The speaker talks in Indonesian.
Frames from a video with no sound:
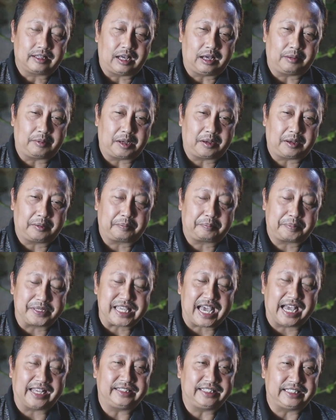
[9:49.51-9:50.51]
apa,
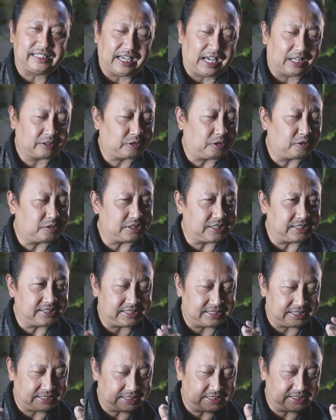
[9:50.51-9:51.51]
penyanyi atau di,
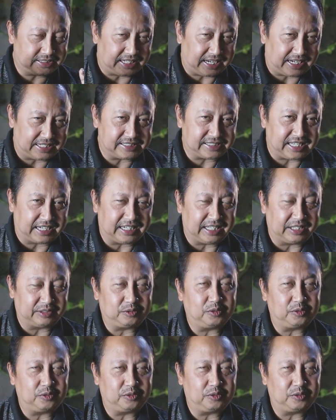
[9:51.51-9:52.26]
istilah di sana